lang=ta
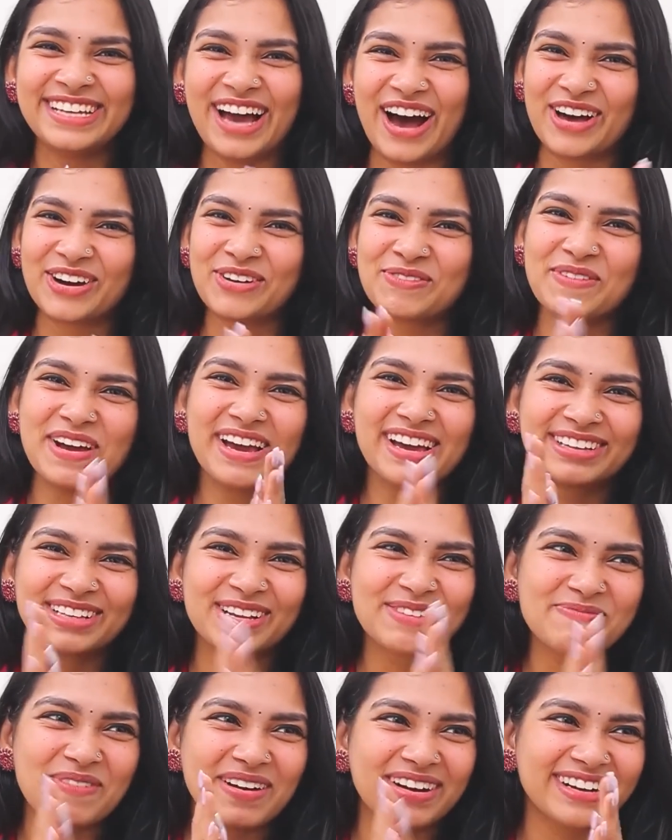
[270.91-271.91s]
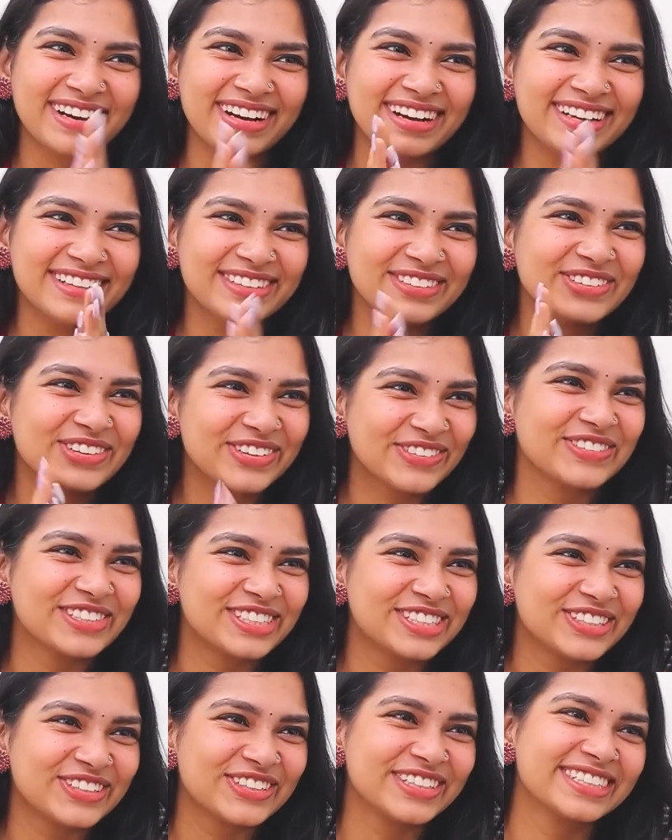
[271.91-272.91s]
யாருமே எதிர்பார்க்காத ஒரு
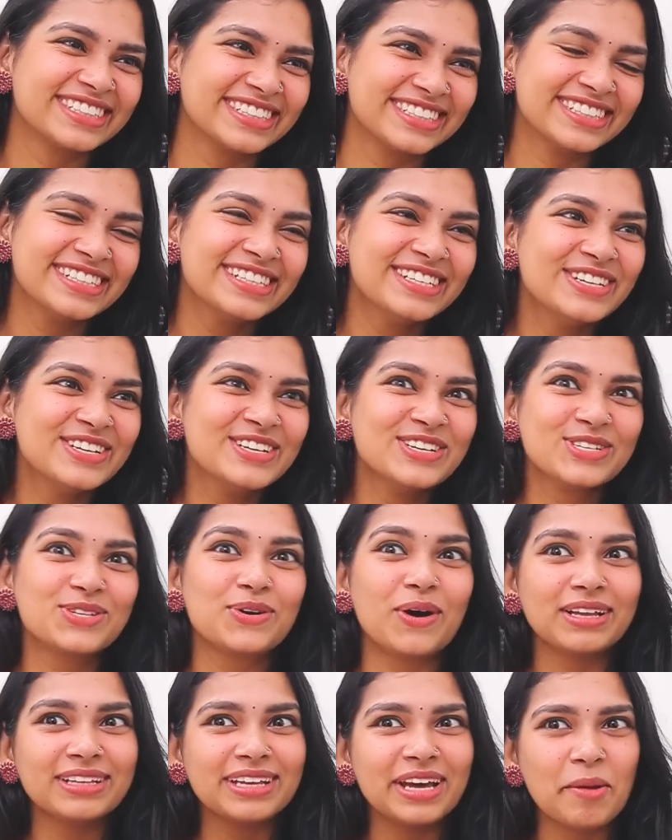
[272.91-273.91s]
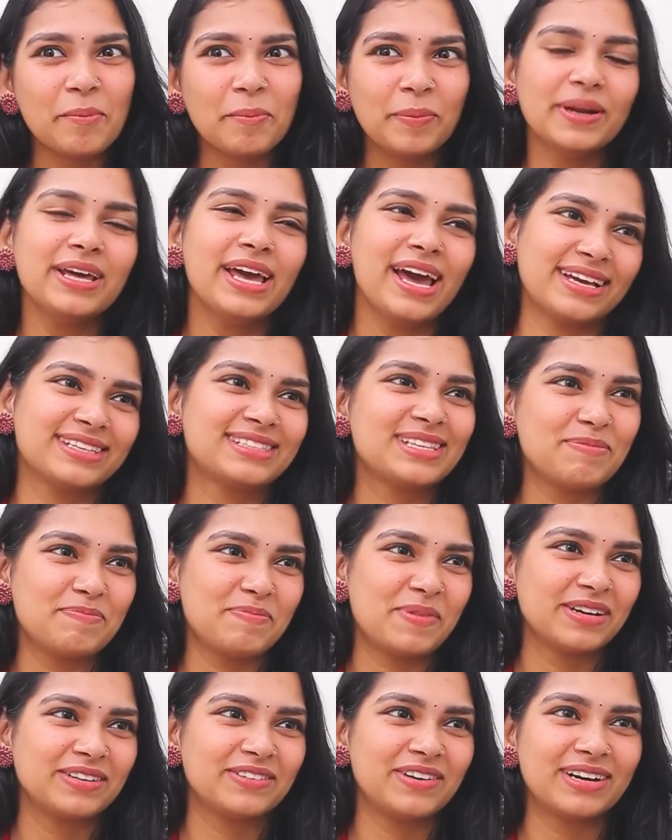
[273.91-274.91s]
விஷயம் இது ஸோ அதை எப்படி
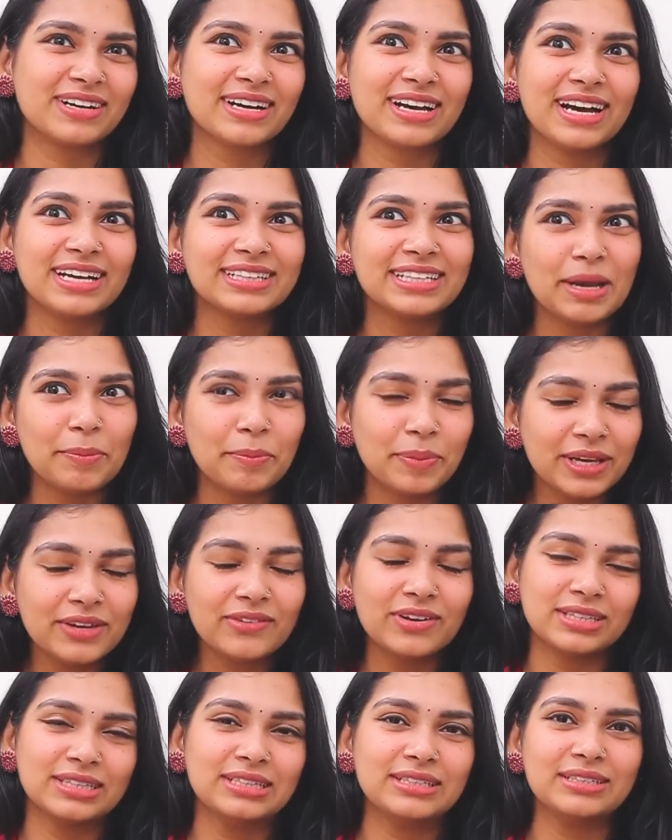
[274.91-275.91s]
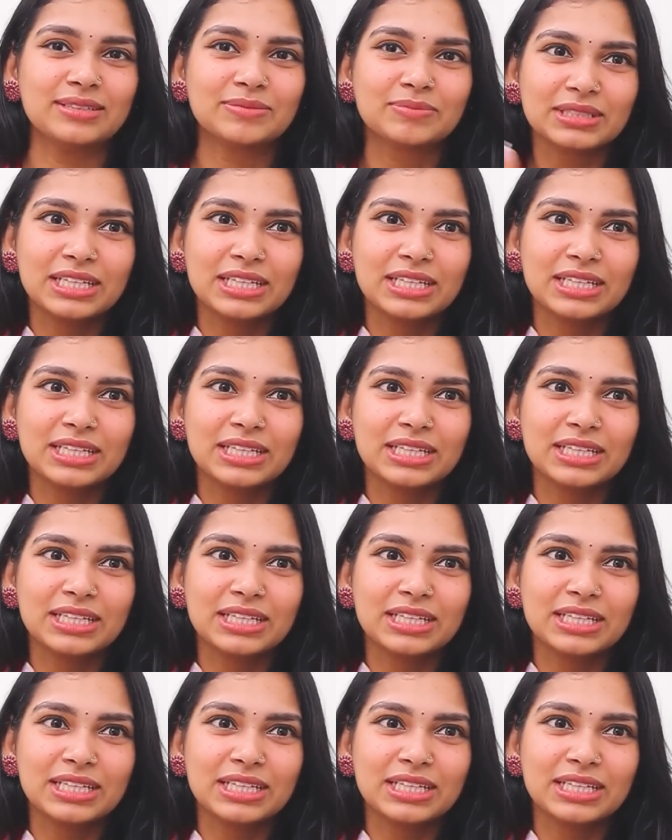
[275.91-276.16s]
அக்செப்ட் பண்ணுவாங்க அது எப்படி வந்து